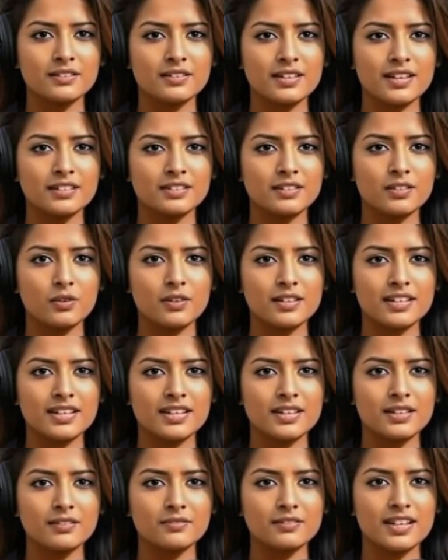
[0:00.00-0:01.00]
இந்த
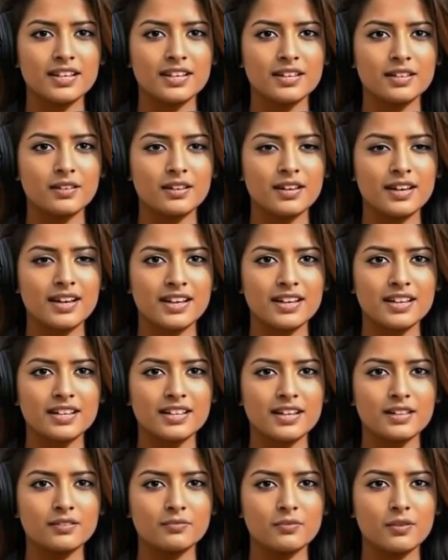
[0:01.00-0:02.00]
ஜோடியின் கீழ்நிலை
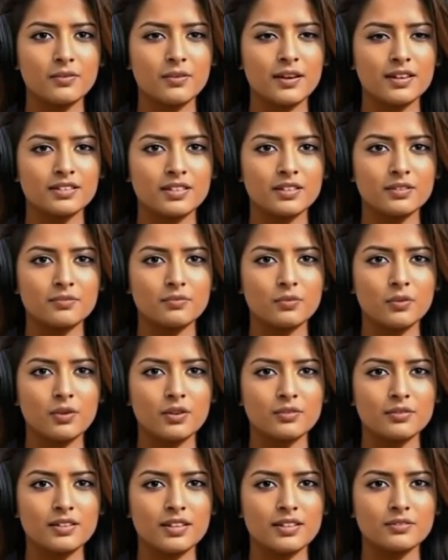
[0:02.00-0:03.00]
இயல்பு மற்றும்
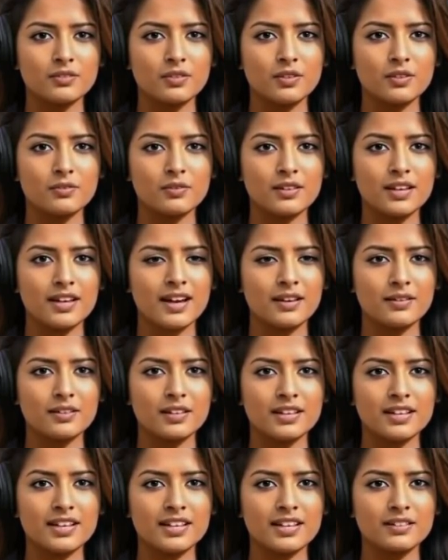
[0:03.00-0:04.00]
ஒருவருக்கொருவர்
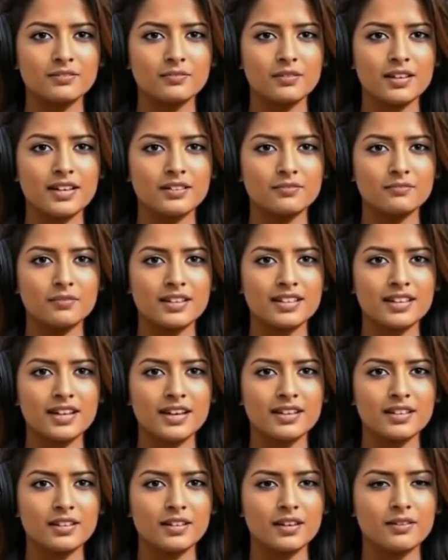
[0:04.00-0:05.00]
அவர்களின்
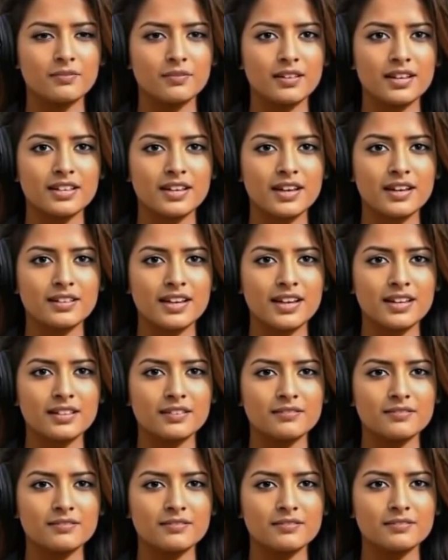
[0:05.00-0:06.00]
வெளிப்படையான அன்பிற்காக
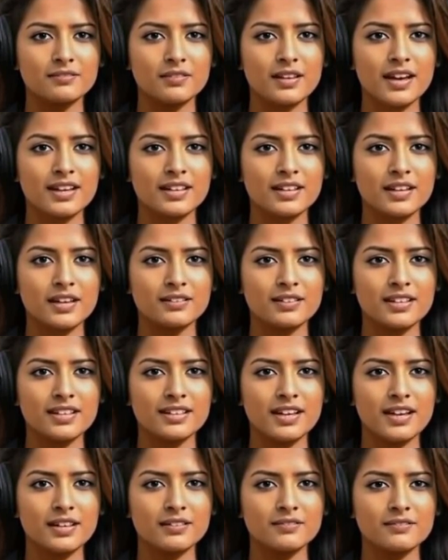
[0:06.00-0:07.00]

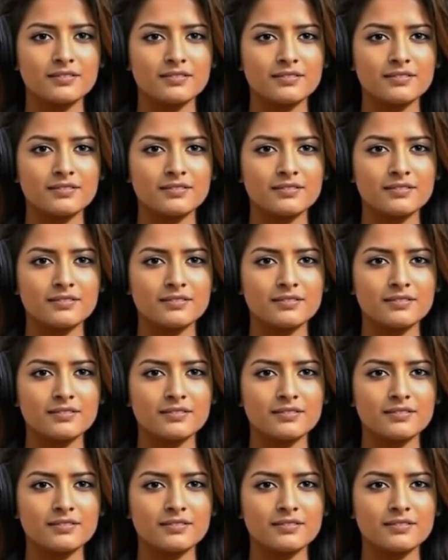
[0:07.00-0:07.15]
பாராட்டினர்